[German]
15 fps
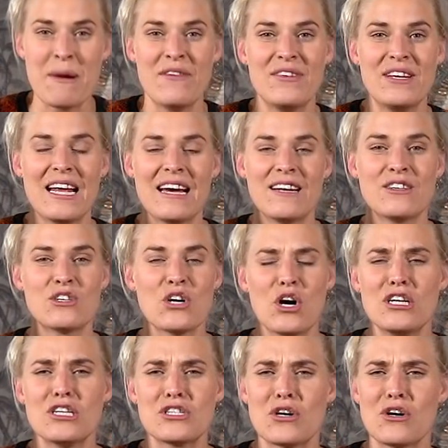mal wieder ein
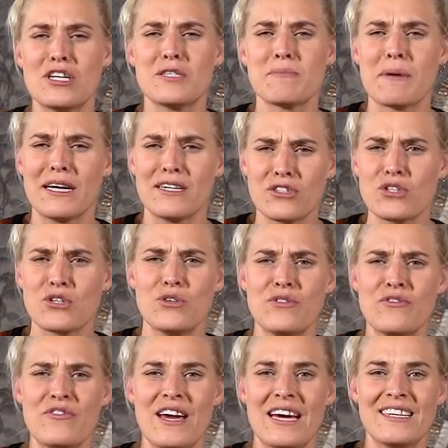tolles Holzbrett schön
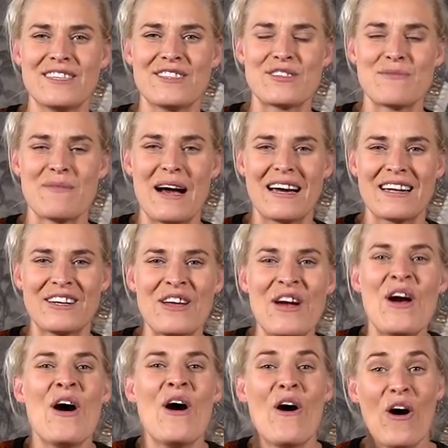fertig zu machen.
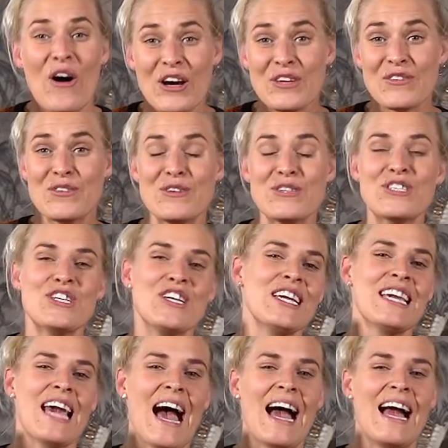Euch wünsche
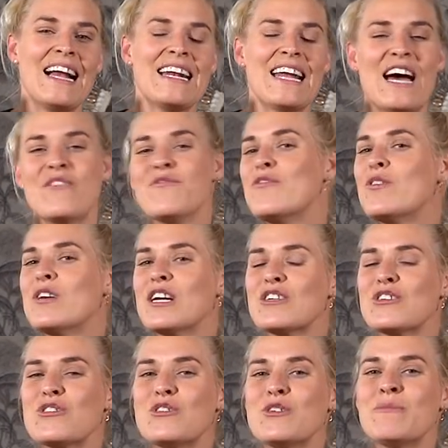ich allen einen
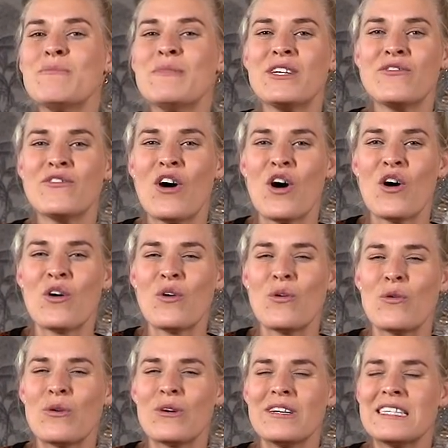wunderschönen Mittwoch
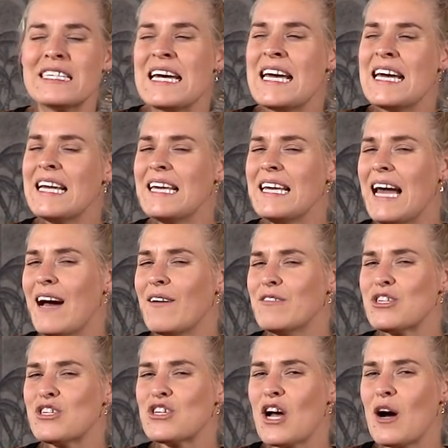und ja, wir
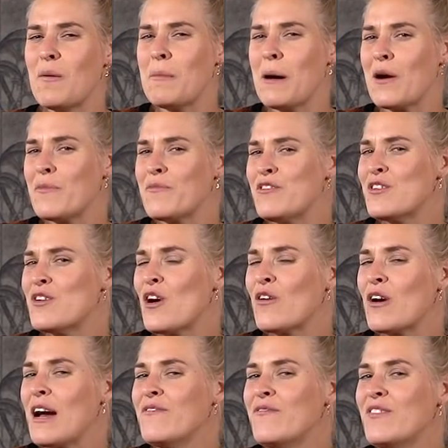schauen mal, ob wir
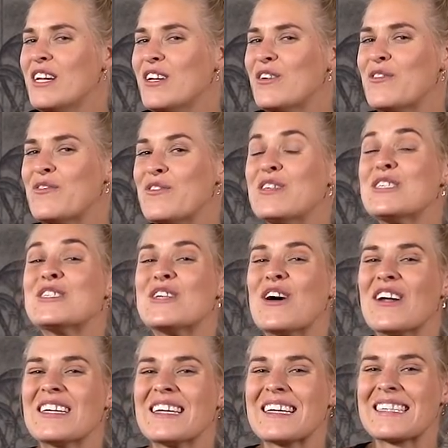noch ein Video für
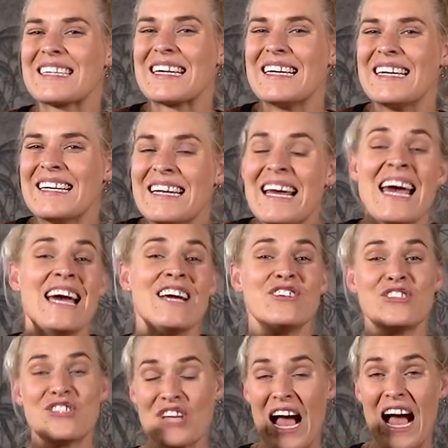Sonntag drehen.
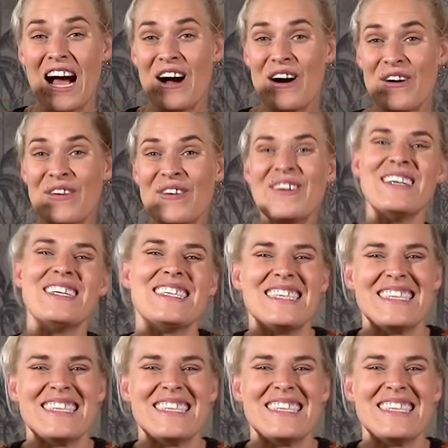Ciao!